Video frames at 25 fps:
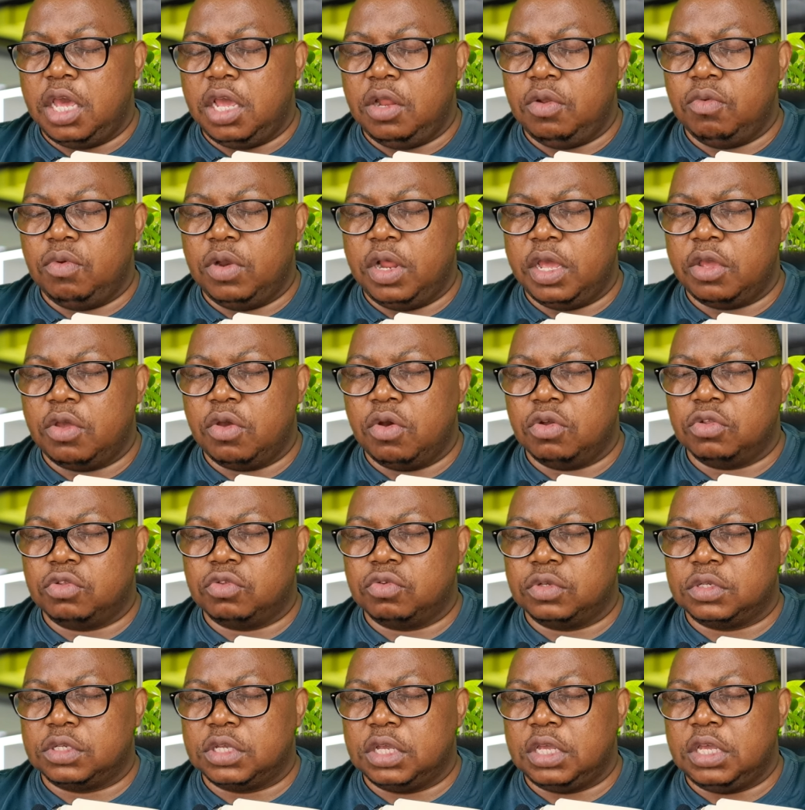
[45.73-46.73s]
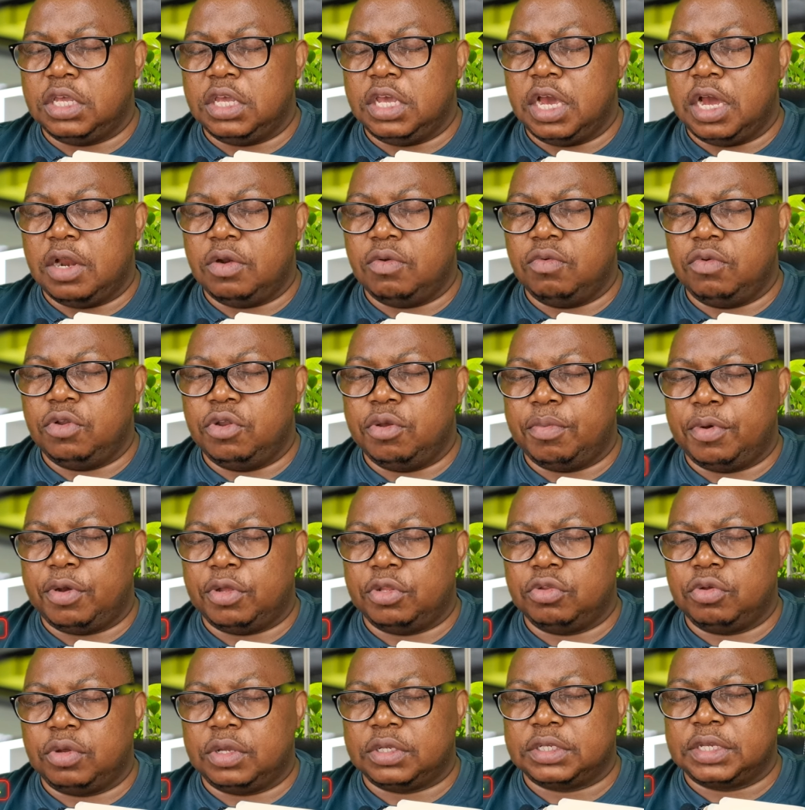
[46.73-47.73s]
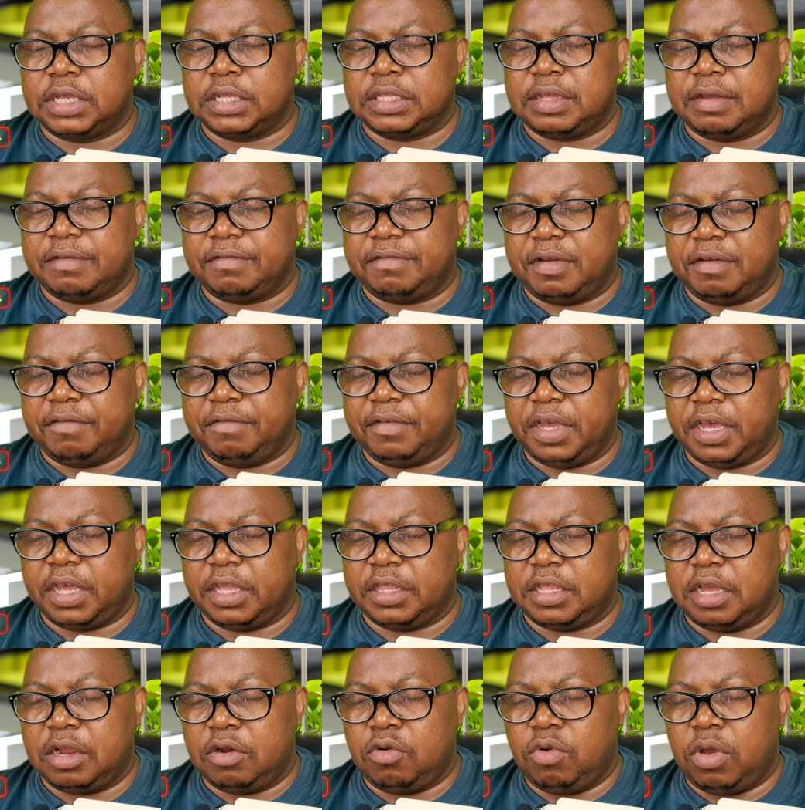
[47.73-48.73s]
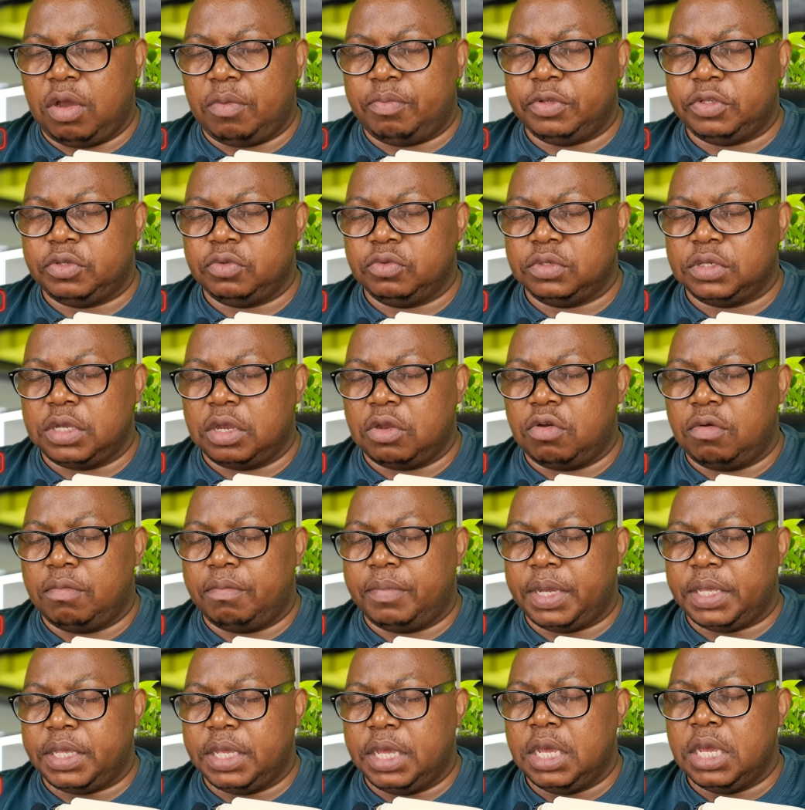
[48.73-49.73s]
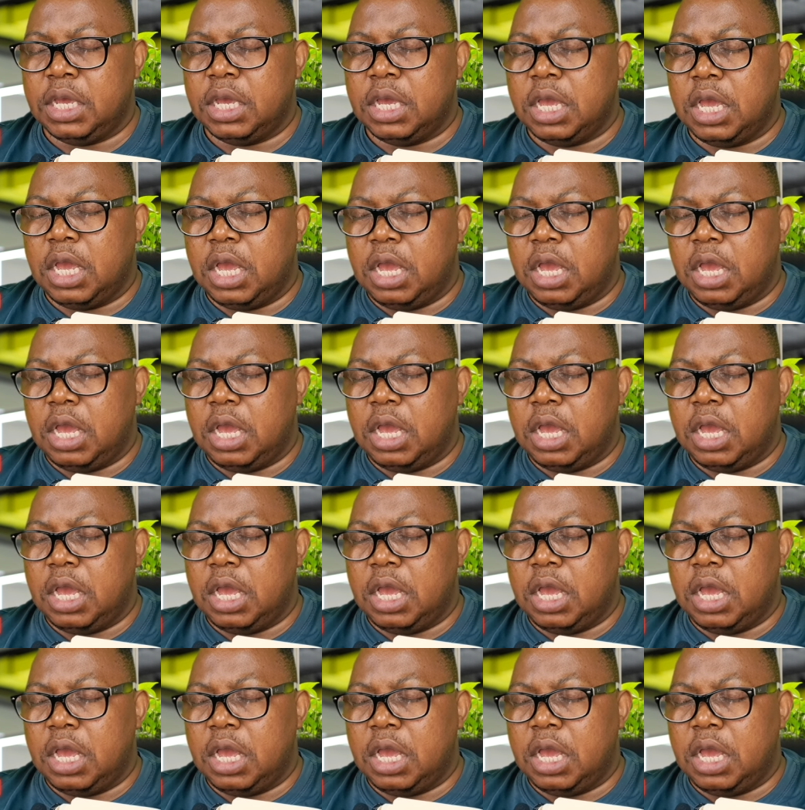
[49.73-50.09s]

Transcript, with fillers: et nous léguons tout ce qui est à nous, demandons à ce que ta faveur et ta gloire puissent nous accompagner.